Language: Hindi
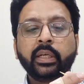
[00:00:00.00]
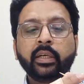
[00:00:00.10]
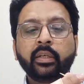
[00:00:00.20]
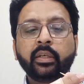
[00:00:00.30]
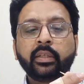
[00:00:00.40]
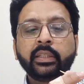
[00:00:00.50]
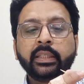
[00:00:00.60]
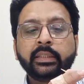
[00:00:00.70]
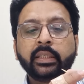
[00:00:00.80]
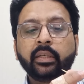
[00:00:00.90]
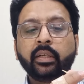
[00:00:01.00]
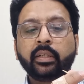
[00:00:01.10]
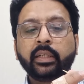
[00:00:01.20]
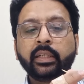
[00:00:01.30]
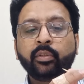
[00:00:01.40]
टेढ़ा करके तिरछा
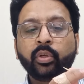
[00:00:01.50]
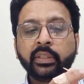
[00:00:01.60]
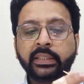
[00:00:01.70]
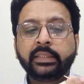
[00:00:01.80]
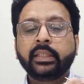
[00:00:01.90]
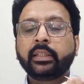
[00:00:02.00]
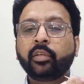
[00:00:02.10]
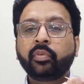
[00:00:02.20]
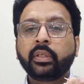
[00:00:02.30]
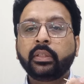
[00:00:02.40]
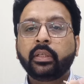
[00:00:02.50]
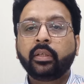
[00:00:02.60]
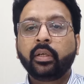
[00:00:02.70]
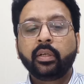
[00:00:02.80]
करके यानी थोड़ा नीचे की तरफ रखना है